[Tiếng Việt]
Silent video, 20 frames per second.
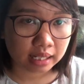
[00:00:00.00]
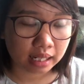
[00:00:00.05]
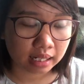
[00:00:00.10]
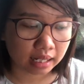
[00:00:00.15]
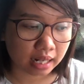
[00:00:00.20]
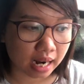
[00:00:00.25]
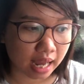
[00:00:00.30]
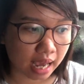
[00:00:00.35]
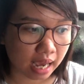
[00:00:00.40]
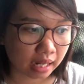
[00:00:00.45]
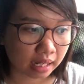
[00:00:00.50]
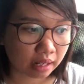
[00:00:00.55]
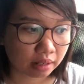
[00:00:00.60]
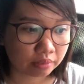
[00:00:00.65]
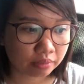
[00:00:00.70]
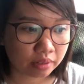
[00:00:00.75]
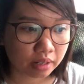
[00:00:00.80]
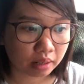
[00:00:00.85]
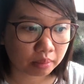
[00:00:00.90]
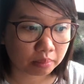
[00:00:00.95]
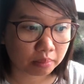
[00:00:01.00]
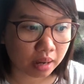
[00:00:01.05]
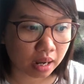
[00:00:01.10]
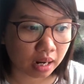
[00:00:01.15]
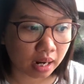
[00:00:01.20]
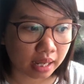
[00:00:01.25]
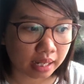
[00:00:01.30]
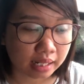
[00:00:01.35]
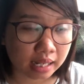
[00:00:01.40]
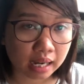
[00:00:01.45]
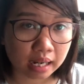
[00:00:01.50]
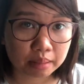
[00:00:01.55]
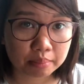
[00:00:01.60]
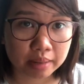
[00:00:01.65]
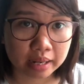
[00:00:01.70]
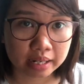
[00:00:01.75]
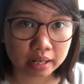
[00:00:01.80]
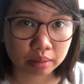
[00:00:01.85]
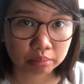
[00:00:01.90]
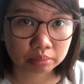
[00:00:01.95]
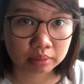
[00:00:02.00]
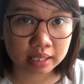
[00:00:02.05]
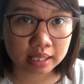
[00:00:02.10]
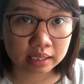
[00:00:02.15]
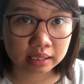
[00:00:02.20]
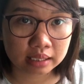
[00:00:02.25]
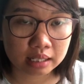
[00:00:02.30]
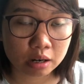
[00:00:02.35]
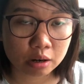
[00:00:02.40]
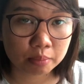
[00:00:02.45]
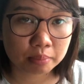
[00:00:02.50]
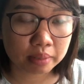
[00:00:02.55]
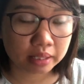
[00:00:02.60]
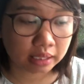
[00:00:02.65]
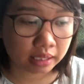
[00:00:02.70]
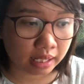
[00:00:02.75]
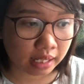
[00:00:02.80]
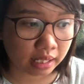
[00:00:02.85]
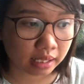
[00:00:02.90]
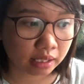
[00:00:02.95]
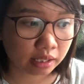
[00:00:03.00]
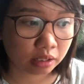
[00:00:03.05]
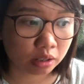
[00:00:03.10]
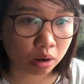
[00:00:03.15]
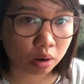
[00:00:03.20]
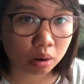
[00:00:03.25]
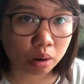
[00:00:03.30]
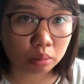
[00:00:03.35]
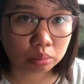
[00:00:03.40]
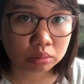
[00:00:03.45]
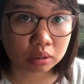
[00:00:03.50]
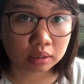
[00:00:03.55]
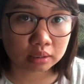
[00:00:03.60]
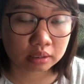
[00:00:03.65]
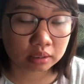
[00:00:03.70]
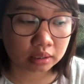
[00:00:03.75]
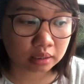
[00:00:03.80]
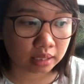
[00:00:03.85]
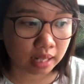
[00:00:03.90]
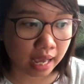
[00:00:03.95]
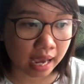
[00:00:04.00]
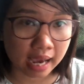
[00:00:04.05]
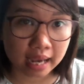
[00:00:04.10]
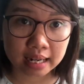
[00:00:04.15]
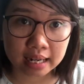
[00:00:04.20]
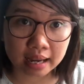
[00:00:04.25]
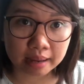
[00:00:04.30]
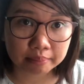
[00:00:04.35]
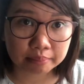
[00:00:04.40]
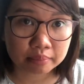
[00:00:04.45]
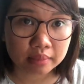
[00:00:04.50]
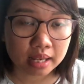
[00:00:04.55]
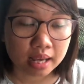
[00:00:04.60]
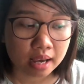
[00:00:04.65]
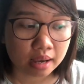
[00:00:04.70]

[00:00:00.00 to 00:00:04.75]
rằng là cái việc mà lấy các cái bài đọc thi J L P T thì nó không thực sự là hay lắm,